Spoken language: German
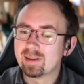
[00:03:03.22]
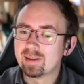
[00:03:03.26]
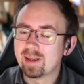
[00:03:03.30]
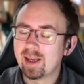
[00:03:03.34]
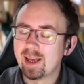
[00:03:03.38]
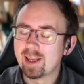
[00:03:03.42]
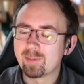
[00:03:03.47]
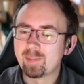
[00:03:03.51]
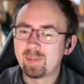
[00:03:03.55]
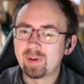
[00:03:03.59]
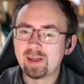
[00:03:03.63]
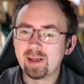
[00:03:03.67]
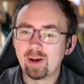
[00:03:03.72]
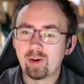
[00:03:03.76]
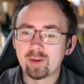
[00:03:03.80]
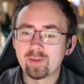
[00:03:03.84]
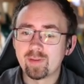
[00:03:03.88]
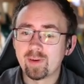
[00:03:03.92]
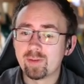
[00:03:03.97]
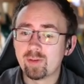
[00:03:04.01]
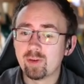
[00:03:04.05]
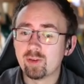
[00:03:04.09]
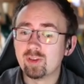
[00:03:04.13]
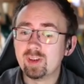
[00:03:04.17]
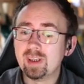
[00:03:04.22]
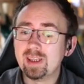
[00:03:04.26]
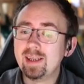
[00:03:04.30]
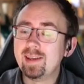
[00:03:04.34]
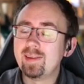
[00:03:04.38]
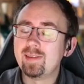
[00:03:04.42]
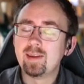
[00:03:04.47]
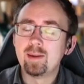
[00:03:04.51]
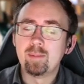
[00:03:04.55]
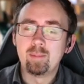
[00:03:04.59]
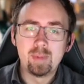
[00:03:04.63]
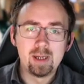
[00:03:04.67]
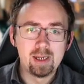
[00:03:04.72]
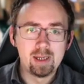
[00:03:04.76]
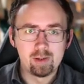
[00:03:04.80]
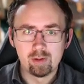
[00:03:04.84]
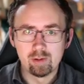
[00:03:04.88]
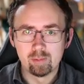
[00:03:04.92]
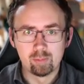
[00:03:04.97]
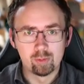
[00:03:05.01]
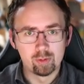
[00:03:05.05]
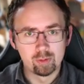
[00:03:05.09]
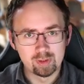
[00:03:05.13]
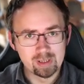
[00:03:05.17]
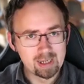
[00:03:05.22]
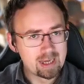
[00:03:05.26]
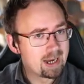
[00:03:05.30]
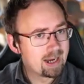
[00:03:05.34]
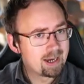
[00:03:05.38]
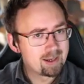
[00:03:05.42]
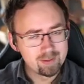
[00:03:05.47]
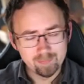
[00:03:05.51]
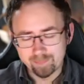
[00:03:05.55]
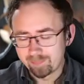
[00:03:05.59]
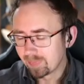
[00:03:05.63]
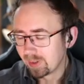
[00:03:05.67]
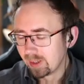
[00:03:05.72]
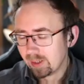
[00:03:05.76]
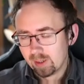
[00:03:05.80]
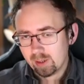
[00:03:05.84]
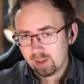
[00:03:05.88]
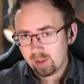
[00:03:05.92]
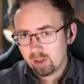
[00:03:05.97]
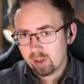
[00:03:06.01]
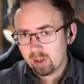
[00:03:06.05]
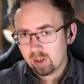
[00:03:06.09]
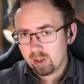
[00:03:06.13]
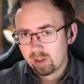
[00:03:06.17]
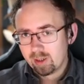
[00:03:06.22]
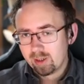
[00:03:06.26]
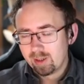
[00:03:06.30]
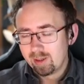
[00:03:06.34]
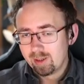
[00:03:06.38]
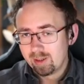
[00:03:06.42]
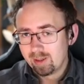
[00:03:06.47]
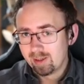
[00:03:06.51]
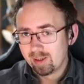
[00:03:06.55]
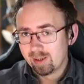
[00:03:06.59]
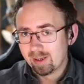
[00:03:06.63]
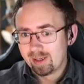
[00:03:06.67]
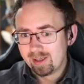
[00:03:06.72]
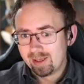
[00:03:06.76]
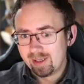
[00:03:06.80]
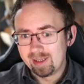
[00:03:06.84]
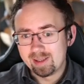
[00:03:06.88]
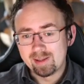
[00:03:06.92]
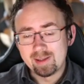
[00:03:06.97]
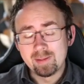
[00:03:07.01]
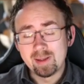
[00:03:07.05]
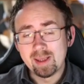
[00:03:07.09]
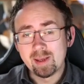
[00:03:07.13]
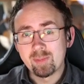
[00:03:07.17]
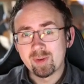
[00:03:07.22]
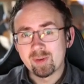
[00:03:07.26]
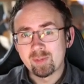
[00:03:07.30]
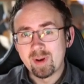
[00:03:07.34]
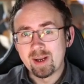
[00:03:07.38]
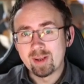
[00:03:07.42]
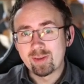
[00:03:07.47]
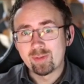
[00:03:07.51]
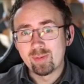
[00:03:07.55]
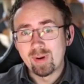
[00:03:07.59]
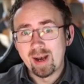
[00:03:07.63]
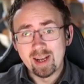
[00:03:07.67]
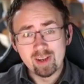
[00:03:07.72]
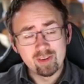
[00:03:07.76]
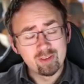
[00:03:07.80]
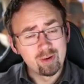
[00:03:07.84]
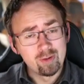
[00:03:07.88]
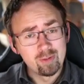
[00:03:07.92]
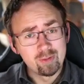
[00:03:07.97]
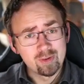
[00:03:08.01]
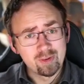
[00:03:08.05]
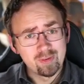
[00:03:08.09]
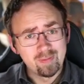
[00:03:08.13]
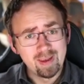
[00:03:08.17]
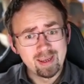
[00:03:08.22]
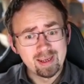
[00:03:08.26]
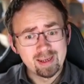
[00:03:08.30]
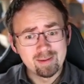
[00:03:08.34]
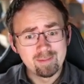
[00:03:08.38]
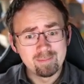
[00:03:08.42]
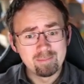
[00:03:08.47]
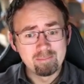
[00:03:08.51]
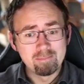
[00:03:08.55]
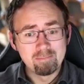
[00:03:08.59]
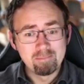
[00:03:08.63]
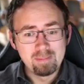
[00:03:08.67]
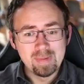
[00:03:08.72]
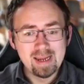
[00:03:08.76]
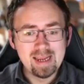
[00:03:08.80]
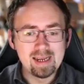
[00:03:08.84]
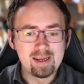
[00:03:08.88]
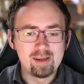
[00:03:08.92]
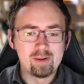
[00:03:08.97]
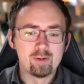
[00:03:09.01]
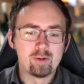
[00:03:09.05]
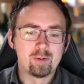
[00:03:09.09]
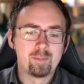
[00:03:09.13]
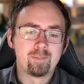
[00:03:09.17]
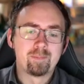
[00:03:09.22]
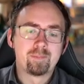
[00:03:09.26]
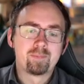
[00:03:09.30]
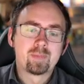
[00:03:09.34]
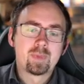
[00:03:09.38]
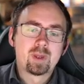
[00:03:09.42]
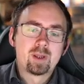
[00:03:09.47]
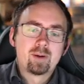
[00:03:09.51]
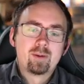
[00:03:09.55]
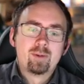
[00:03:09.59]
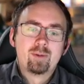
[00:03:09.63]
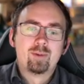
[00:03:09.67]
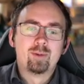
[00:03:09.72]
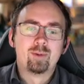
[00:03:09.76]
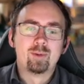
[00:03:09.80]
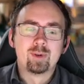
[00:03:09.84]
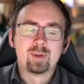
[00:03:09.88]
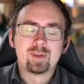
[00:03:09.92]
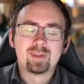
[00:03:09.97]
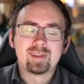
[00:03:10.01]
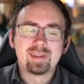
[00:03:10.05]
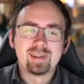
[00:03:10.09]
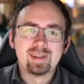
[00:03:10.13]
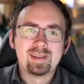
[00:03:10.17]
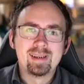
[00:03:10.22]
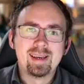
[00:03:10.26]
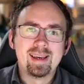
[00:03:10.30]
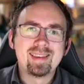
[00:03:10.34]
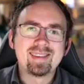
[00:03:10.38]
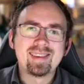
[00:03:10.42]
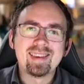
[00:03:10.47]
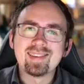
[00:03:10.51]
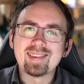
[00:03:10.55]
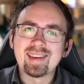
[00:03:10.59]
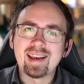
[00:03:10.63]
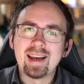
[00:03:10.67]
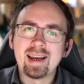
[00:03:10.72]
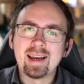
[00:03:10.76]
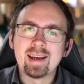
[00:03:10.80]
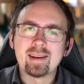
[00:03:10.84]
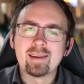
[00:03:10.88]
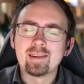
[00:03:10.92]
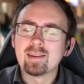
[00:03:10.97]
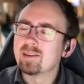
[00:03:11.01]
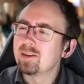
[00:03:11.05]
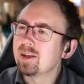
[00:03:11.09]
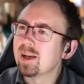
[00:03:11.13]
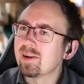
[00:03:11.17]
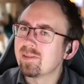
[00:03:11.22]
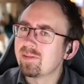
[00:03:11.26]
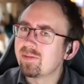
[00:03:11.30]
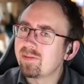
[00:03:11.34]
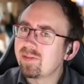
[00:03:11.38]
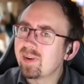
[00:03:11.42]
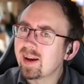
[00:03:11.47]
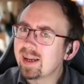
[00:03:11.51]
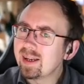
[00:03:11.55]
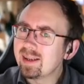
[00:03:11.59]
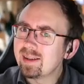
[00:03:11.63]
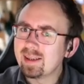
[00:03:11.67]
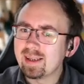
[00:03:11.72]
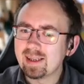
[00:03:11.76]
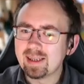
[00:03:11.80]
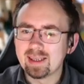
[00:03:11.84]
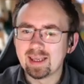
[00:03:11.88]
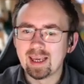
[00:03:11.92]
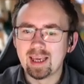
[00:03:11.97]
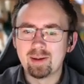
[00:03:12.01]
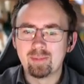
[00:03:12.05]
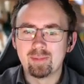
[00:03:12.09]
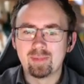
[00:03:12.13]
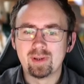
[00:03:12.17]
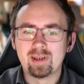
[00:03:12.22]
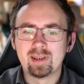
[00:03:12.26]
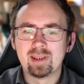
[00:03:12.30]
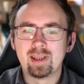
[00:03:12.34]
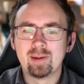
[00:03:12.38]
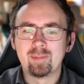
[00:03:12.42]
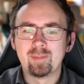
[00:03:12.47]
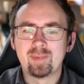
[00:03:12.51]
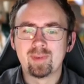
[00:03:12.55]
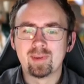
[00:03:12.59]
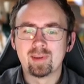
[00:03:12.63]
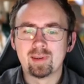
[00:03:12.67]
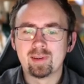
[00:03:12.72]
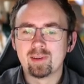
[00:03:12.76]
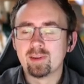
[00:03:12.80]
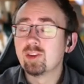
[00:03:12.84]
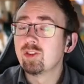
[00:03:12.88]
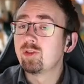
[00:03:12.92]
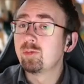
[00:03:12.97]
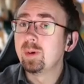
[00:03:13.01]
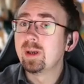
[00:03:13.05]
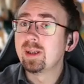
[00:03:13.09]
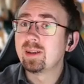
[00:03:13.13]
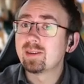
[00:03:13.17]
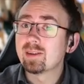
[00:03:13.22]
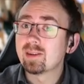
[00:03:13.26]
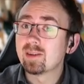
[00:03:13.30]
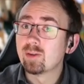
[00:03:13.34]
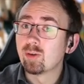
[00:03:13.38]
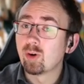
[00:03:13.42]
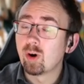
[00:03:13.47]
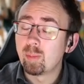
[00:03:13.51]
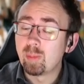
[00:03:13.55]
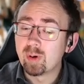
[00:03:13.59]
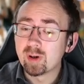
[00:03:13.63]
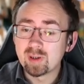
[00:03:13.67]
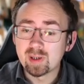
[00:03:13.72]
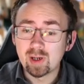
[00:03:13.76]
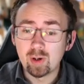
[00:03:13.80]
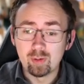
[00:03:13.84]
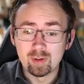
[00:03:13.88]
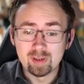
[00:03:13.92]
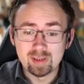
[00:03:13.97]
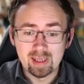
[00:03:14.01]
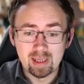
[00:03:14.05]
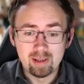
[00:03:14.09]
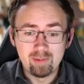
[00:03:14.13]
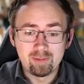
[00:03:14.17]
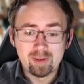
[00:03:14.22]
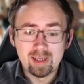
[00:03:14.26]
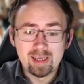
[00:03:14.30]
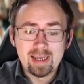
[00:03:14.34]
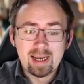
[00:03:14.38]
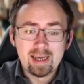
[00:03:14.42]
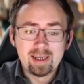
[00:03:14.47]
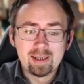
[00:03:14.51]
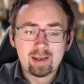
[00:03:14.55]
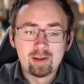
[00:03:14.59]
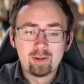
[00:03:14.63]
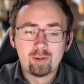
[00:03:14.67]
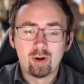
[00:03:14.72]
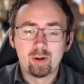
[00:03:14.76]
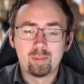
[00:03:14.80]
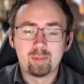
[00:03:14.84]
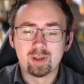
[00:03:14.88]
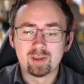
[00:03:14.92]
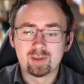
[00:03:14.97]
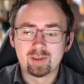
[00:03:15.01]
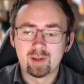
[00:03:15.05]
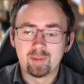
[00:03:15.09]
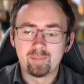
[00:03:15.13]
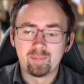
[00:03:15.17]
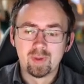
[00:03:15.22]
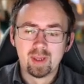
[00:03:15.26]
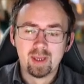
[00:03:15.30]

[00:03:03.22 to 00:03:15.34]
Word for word: erstmal die Auswahl zwischen Easy, Medium und Hard ich nehme es mal zur Anschauungszwecken Medium. Und äh, es ist ein ja, Fighting-Game in dem Sinne. Ihr spielt Roboter und kämpft gegen andere Roboter.